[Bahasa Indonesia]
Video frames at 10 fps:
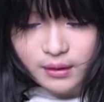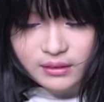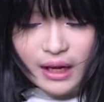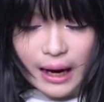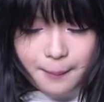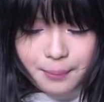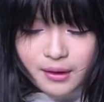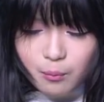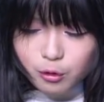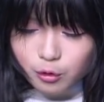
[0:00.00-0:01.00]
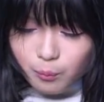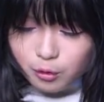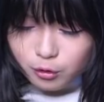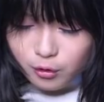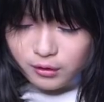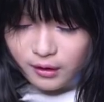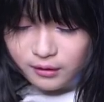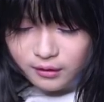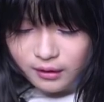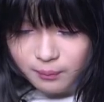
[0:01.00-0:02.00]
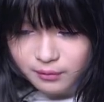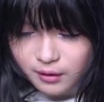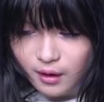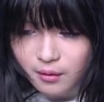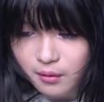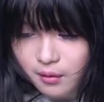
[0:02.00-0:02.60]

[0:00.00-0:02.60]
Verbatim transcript: Ini apa sih moncong-moncong yang di dalam sini?